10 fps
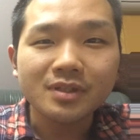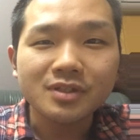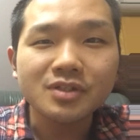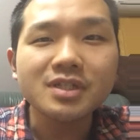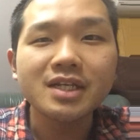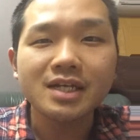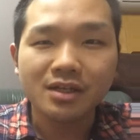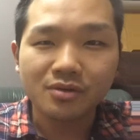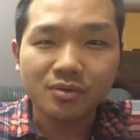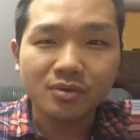常に
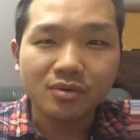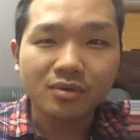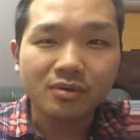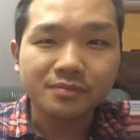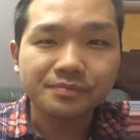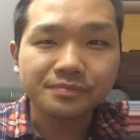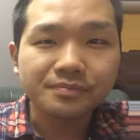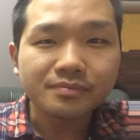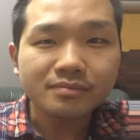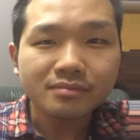あの、
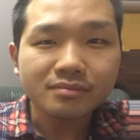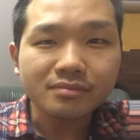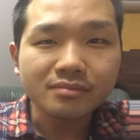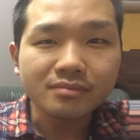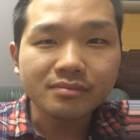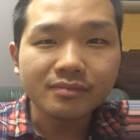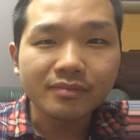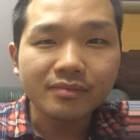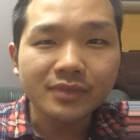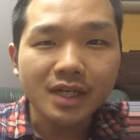
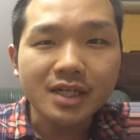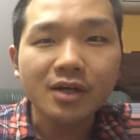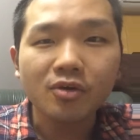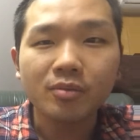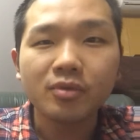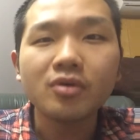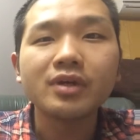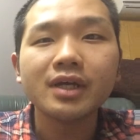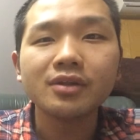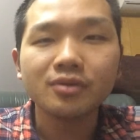何かこう冒
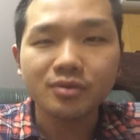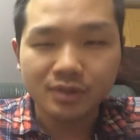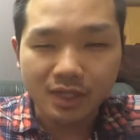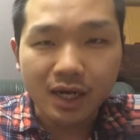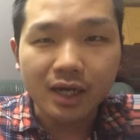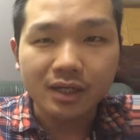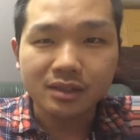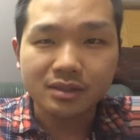険というか